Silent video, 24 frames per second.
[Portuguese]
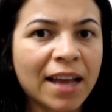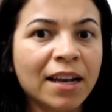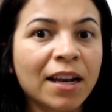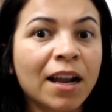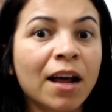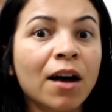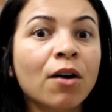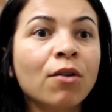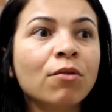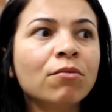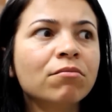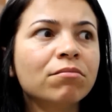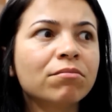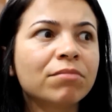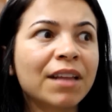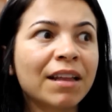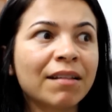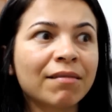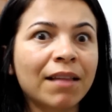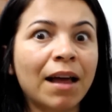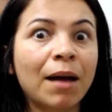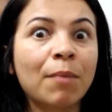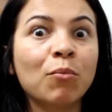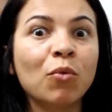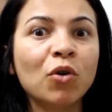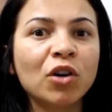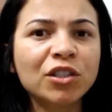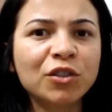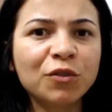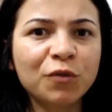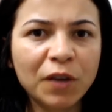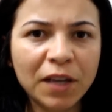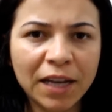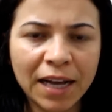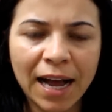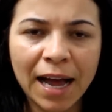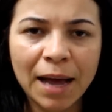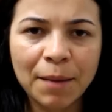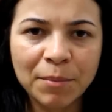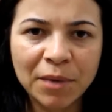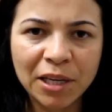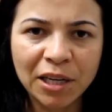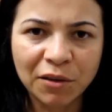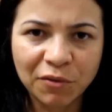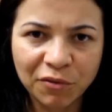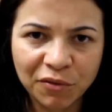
E não tentar modificar a minha